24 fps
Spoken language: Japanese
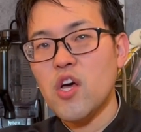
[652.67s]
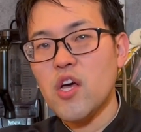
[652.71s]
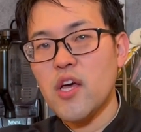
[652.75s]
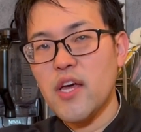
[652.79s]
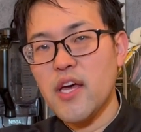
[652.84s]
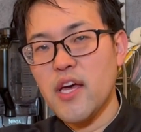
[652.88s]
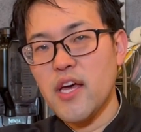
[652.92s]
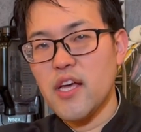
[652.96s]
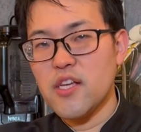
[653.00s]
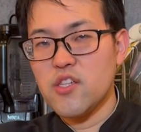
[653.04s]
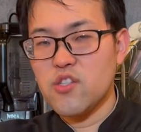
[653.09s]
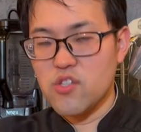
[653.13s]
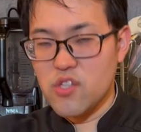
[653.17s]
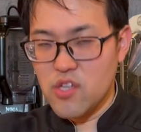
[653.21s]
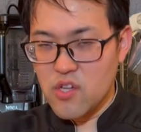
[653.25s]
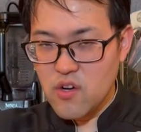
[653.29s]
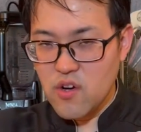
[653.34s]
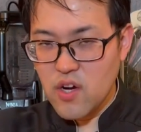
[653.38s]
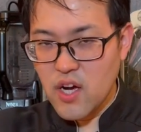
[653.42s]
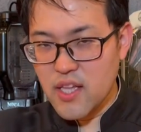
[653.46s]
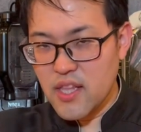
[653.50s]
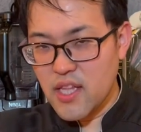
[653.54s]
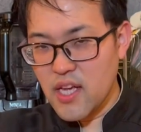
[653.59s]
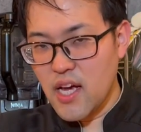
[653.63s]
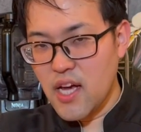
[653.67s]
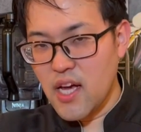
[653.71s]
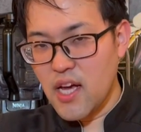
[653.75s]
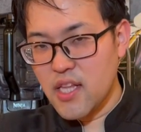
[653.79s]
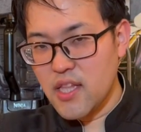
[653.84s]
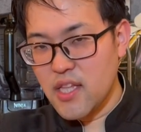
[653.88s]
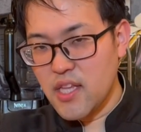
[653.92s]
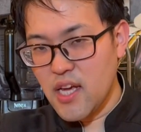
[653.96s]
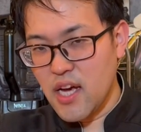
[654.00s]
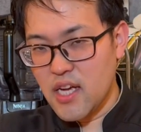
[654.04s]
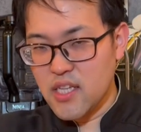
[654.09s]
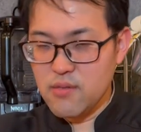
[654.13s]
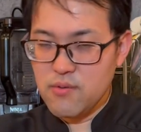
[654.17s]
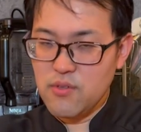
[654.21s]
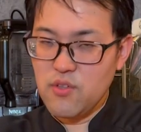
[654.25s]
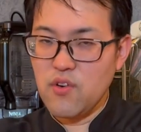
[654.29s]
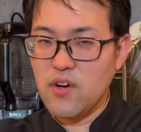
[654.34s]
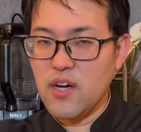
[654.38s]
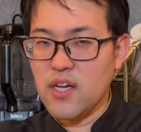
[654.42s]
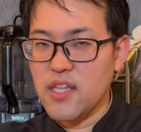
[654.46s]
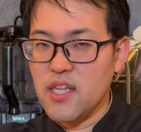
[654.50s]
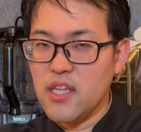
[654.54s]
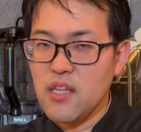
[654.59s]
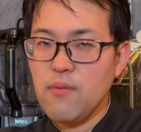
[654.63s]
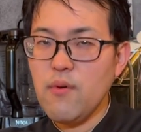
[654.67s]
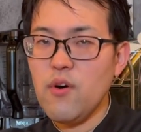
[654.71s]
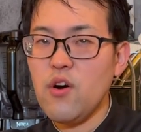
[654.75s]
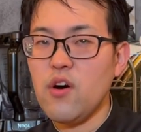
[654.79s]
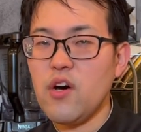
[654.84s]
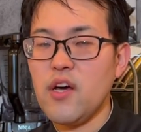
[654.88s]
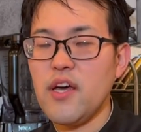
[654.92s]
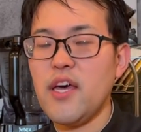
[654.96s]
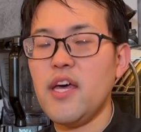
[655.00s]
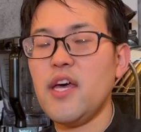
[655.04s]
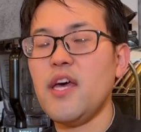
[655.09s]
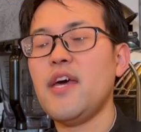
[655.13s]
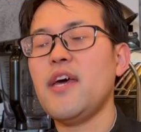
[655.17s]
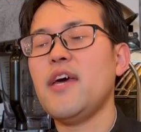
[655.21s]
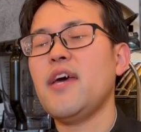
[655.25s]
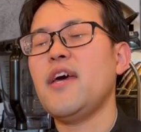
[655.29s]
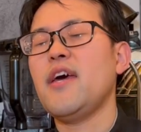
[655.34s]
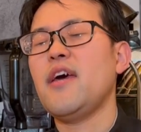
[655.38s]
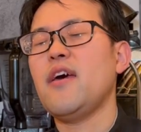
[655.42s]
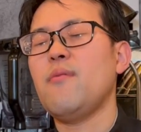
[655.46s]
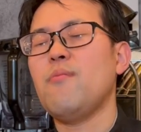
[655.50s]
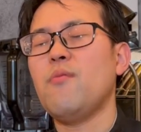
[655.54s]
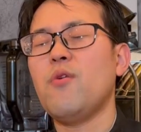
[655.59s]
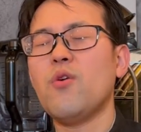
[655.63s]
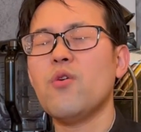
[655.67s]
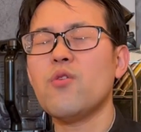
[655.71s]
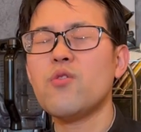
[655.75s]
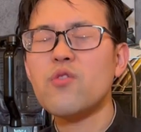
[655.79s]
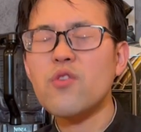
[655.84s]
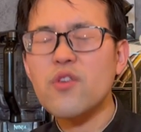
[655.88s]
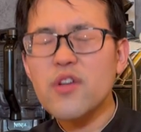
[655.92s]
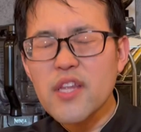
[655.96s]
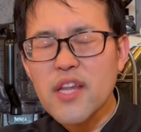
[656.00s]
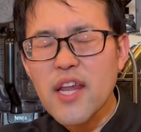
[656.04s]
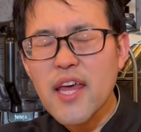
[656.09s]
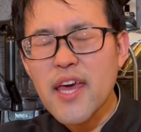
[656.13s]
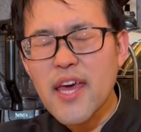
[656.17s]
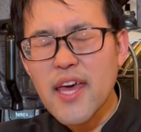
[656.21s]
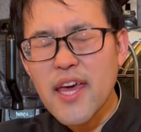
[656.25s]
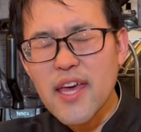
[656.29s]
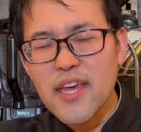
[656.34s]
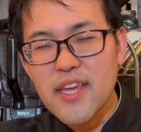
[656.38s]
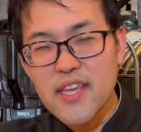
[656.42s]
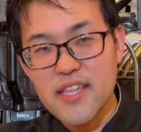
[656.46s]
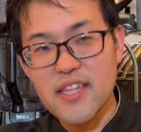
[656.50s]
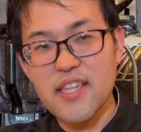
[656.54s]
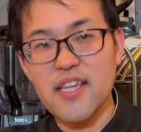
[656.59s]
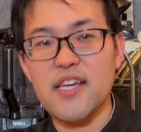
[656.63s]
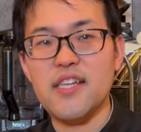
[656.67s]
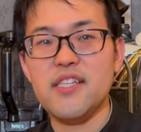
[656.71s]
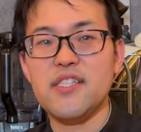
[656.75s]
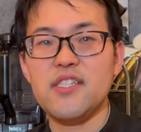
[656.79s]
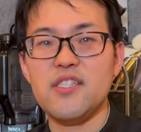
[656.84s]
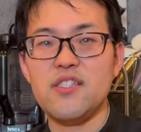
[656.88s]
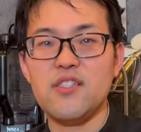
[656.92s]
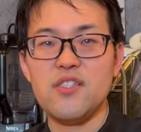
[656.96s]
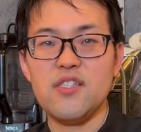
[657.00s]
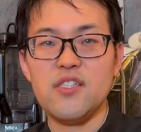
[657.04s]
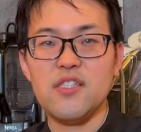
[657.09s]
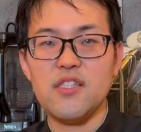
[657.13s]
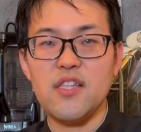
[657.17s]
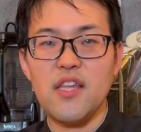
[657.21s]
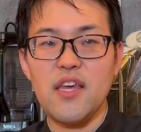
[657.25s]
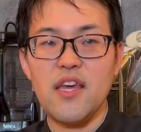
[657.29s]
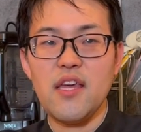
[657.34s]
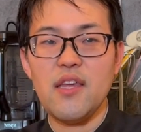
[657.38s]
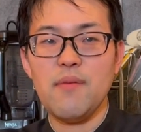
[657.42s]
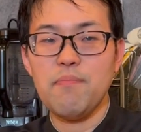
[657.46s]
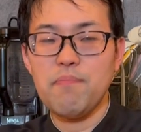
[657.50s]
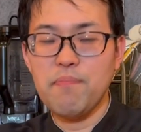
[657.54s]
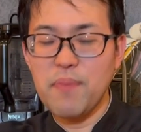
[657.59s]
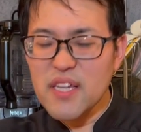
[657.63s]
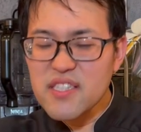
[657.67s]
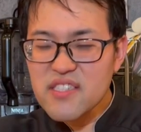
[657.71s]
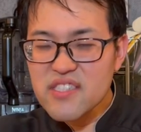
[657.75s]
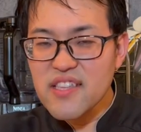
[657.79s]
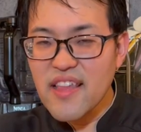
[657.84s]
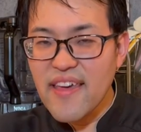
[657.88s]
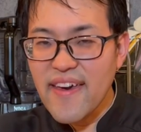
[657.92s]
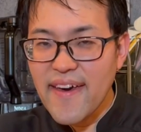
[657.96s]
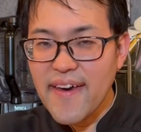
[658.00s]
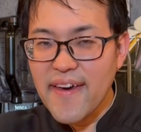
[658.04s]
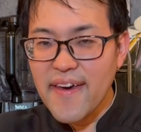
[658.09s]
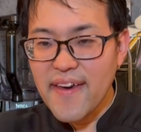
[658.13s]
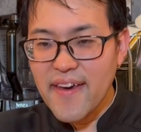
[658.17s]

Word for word: えー、女性の方で初めての方でも、えー、もう本当にね1対1で一発で、